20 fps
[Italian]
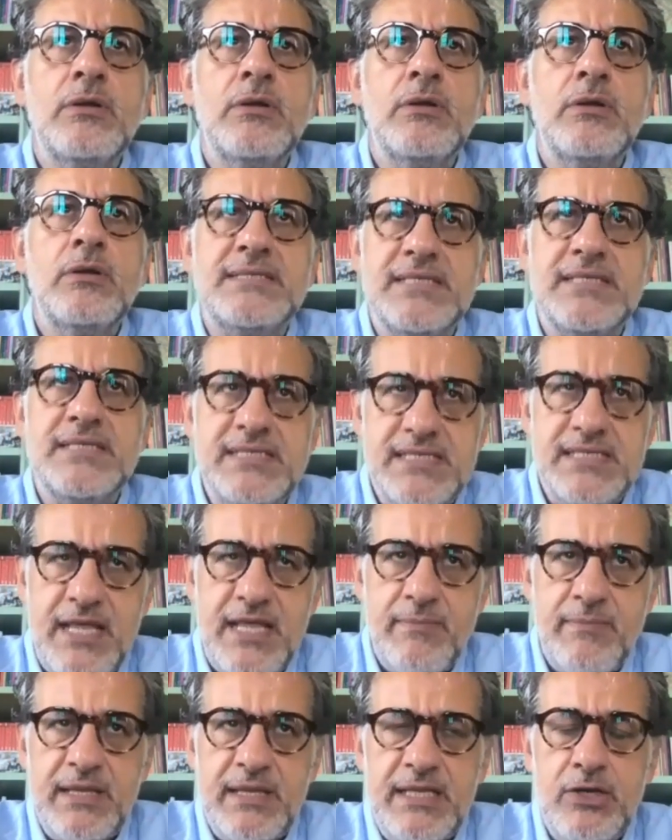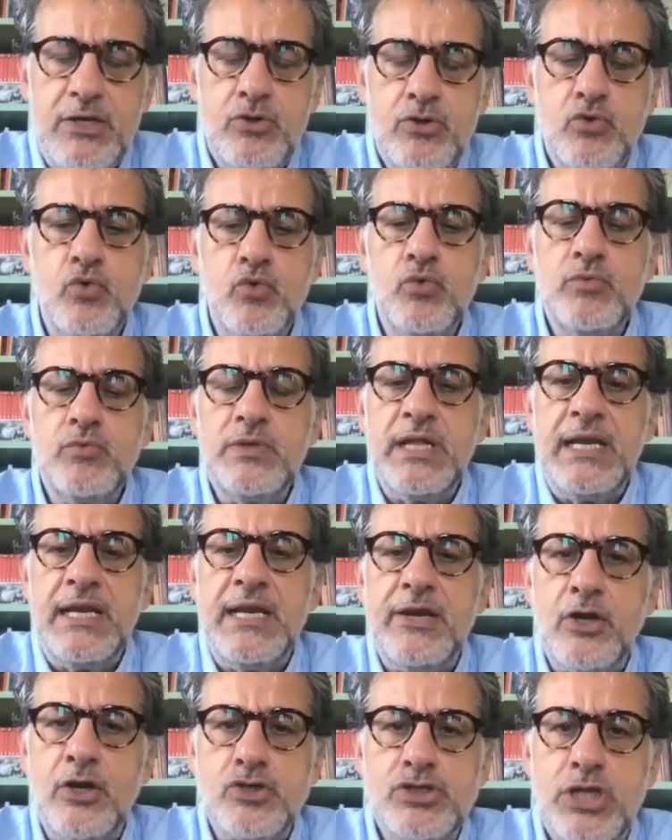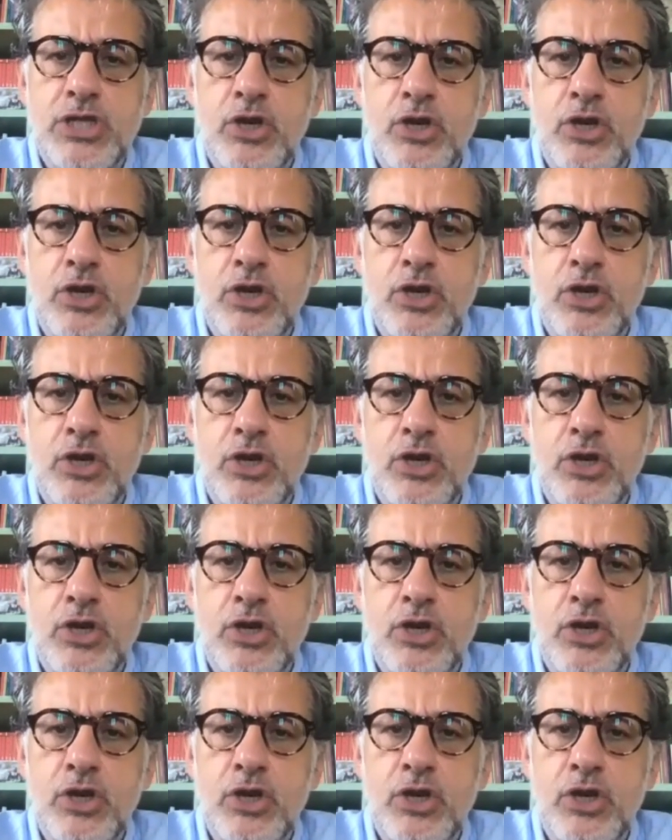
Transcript: nel sistema del tu delle nostre